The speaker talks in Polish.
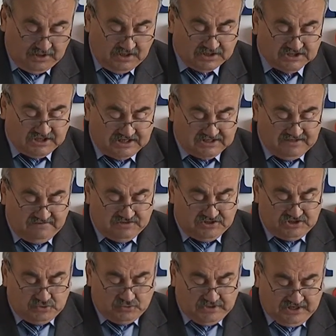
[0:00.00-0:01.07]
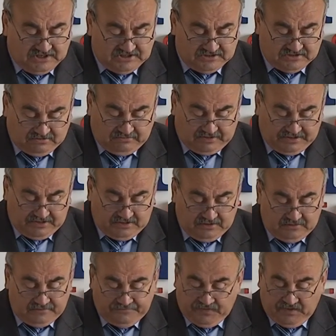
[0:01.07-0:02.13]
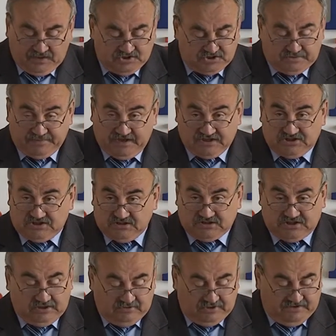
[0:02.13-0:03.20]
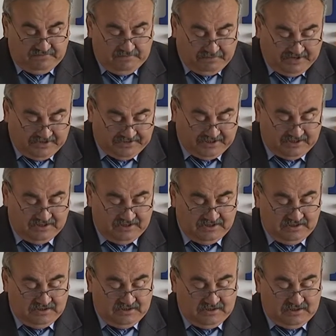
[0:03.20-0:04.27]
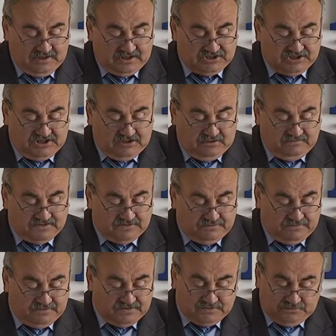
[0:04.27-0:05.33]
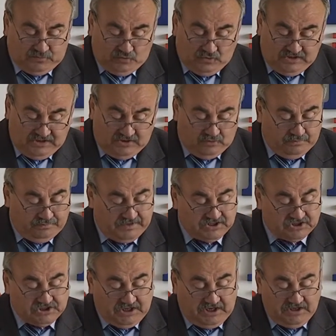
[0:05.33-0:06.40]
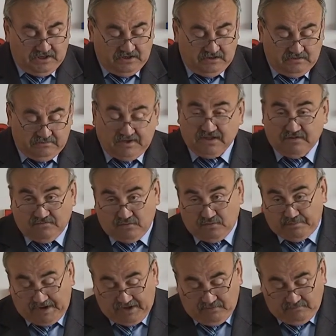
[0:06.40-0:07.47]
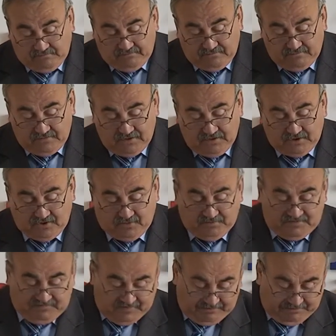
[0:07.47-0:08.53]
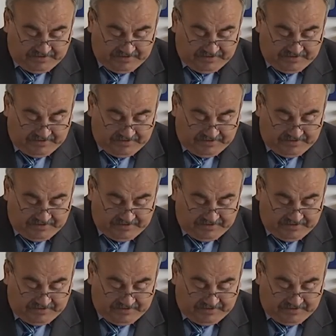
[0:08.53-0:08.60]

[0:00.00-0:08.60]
Czasem w życiu tak się składa, śmiać się z tego nie wypada, że dom wspólny lub mieszkanie ma dwóch panów lub dwie